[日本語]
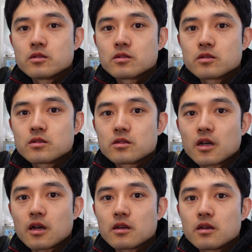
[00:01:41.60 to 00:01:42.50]

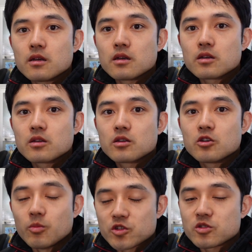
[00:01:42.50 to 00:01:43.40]
さあ、えー、
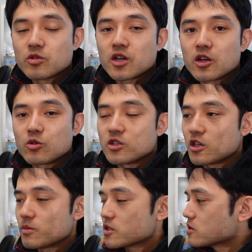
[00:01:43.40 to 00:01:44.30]
今日も質問に回答してい
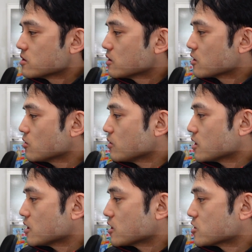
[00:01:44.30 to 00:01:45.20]
きます。で今日いた
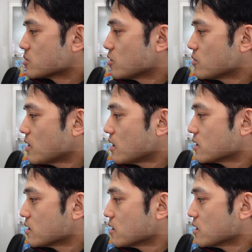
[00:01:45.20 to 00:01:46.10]
だいた質問
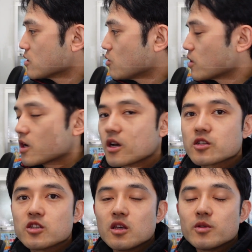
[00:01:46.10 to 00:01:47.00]
は、えー、これから
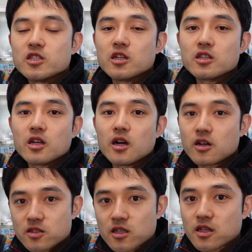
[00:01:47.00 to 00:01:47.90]
整備士になりたい
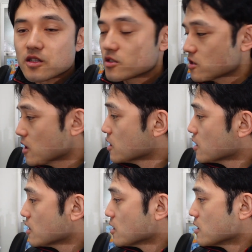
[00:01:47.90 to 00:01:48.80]
学生さんですね。
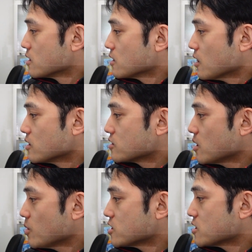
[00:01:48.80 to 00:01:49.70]
で整
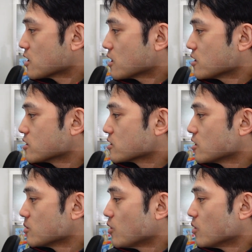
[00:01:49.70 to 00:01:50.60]
備士になりたいんですけ
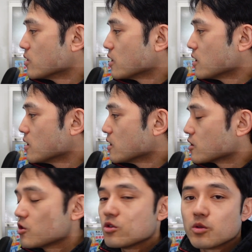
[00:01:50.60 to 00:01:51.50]
れども、
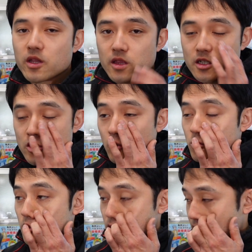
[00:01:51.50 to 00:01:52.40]
えー、給料だったり仕
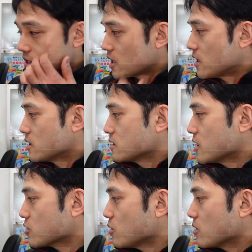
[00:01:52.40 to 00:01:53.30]
事の辛さで、
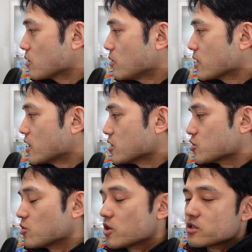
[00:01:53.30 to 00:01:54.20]
あとこれからの
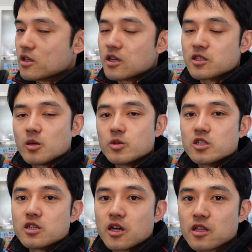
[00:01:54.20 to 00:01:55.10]
将来性や整備
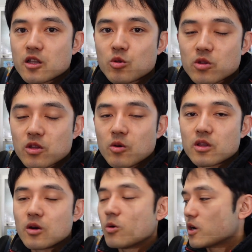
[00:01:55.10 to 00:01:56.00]
士以外で取っておい
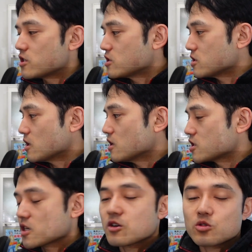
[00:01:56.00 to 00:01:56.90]
た方がいいし、えー、
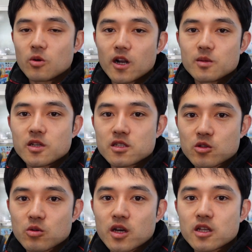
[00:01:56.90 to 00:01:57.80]
資格とありますか
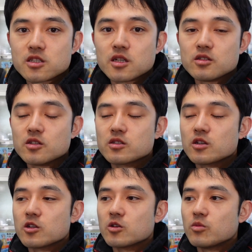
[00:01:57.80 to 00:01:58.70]
という話なんです
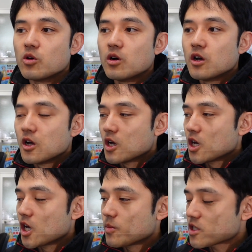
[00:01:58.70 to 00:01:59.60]
けれども、
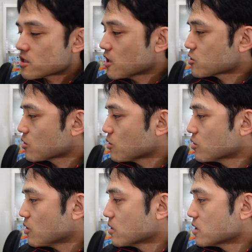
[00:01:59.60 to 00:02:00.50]
えー、まず最初のこ
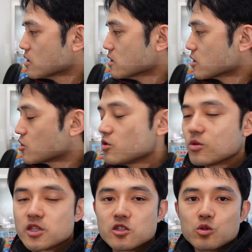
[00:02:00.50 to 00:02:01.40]
のえー、給
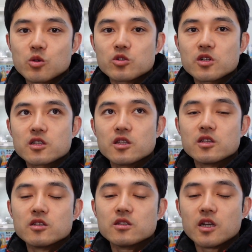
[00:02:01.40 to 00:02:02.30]
料や仕事の辛
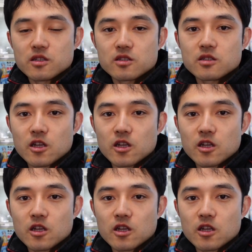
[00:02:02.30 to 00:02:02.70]
さなんです